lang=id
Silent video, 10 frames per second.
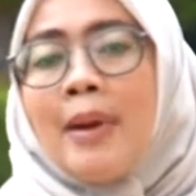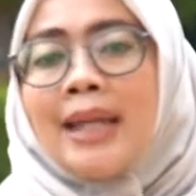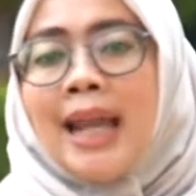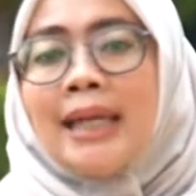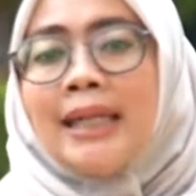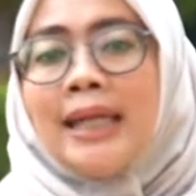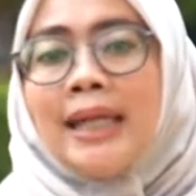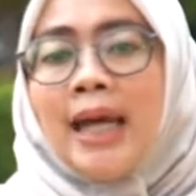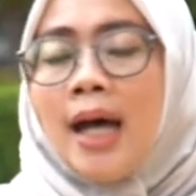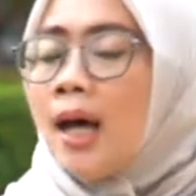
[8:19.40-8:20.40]
kembali
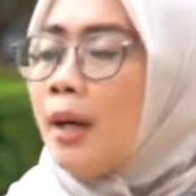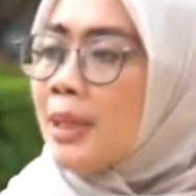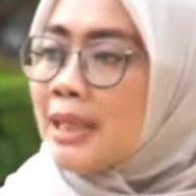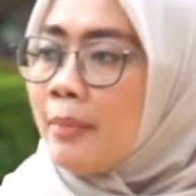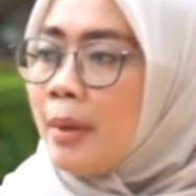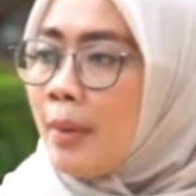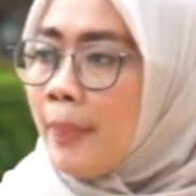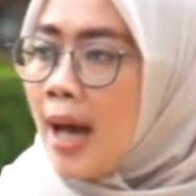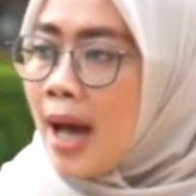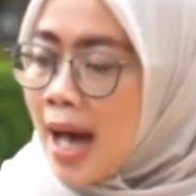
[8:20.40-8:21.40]
lagi eh, bersama
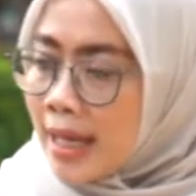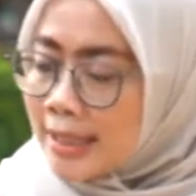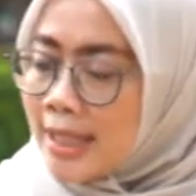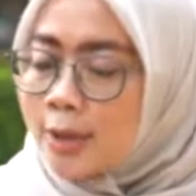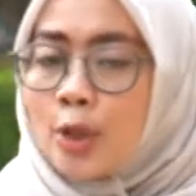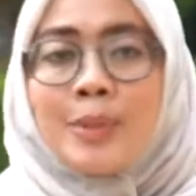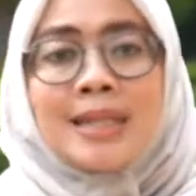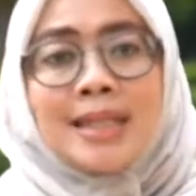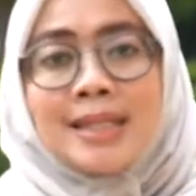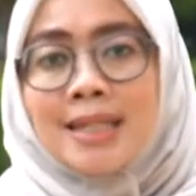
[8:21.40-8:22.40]
Bapak Haris, Direktur
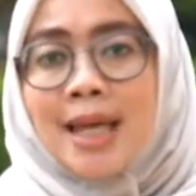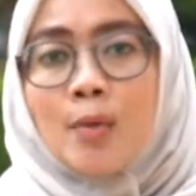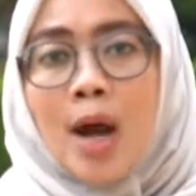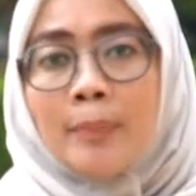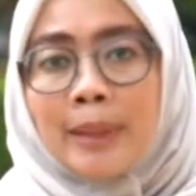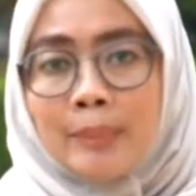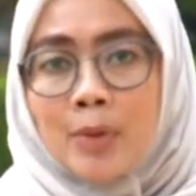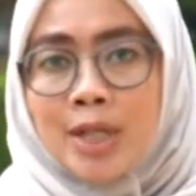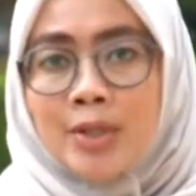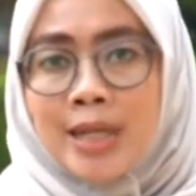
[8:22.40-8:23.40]
Bisnis Jasa Keuangan PT
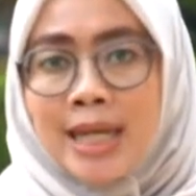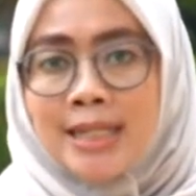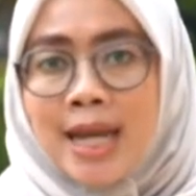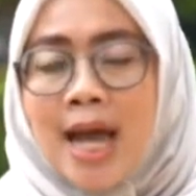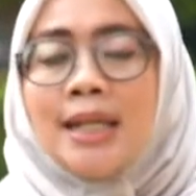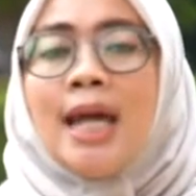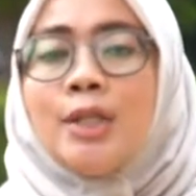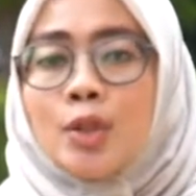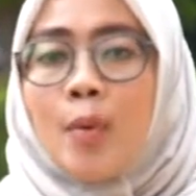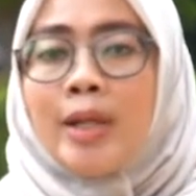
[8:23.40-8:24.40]
Pos Indonesia
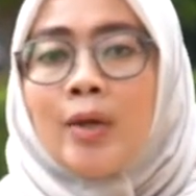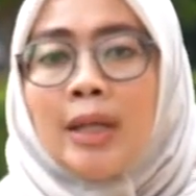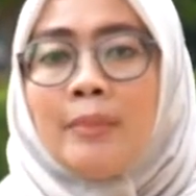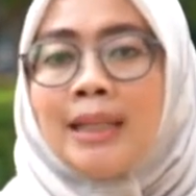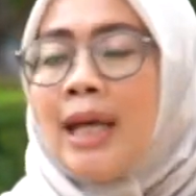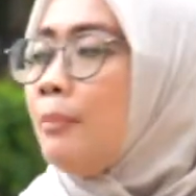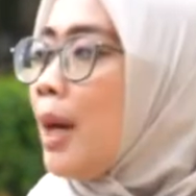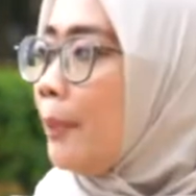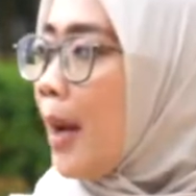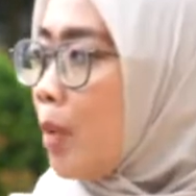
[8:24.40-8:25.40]
dan juga Wali Kota Batam,
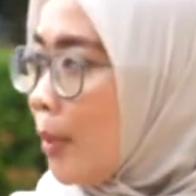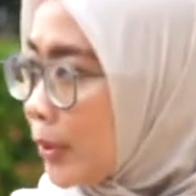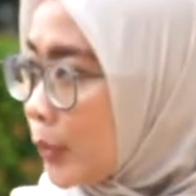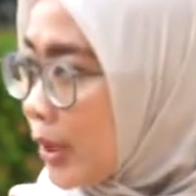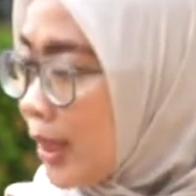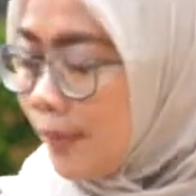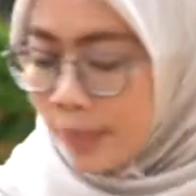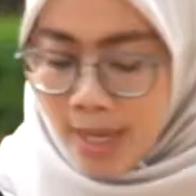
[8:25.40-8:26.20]
Bapak Muhammad Rudi.